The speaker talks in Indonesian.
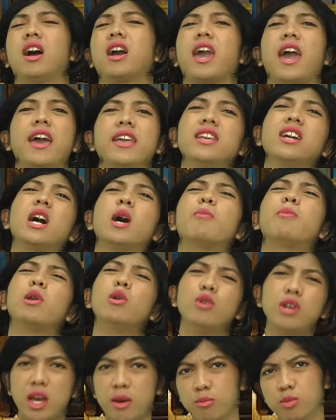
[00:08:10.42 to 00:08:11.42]
kayaknya nggak
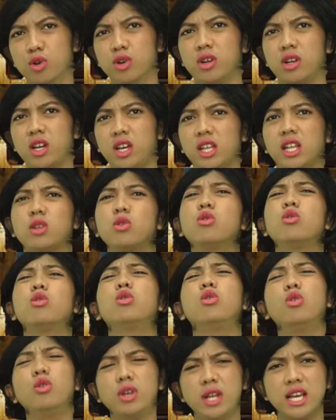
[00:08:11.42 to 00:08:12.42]
perlu deh bun kita tunggu
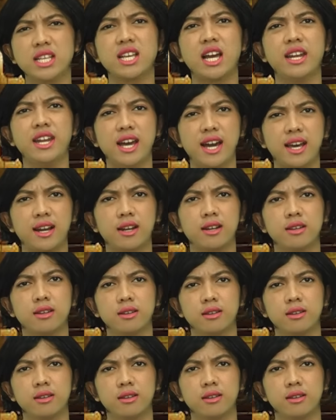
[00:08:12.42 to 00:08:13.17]
dulu dia sadar